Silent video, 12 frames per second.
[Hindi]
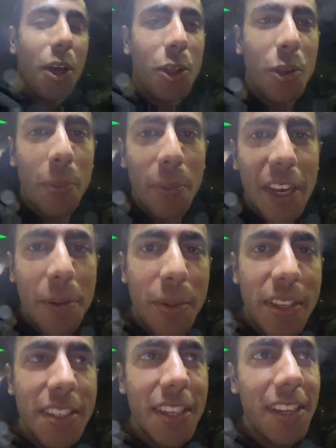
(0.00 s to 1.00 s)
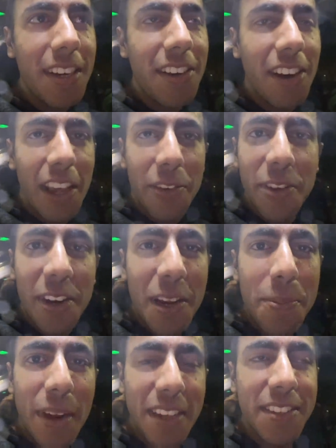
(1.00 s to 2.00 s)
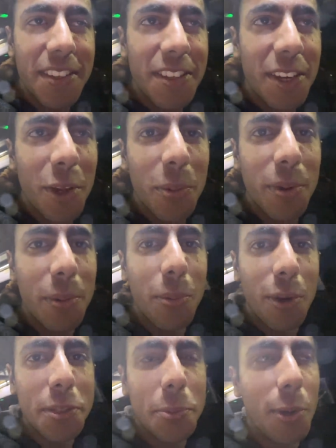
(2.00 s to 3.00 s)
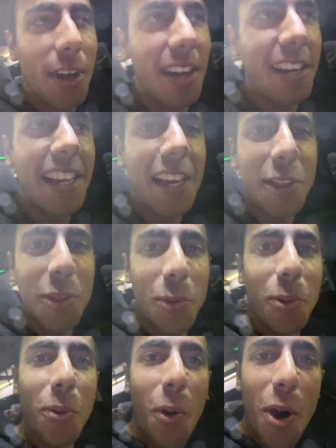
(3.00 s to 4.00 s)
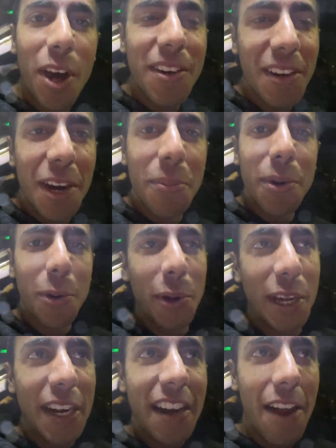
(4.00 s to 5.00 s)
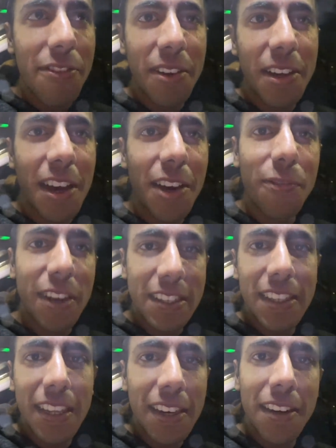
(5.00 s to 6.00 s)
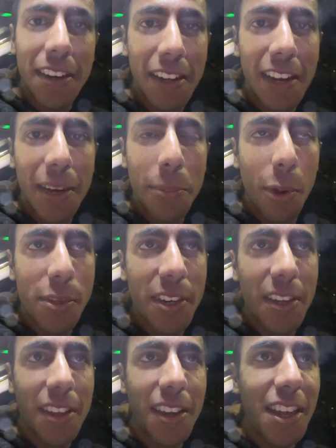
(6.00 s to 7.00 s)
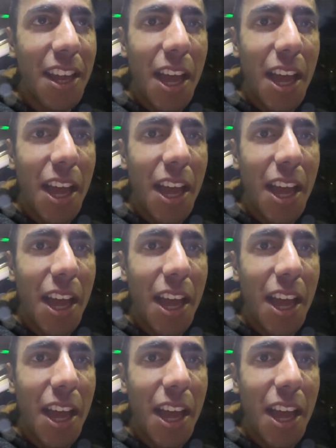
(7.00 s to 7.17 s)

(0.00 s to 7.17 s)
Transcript: तो मेरे पीछे ड्राइवर ने पैसेंजर के ऊपर पुलिस बुला ली है तो और हाँ, गड़बड़ हो गई है ट्रैफिक कारण वैसे ही तीन घंटे लेट पहुंचना था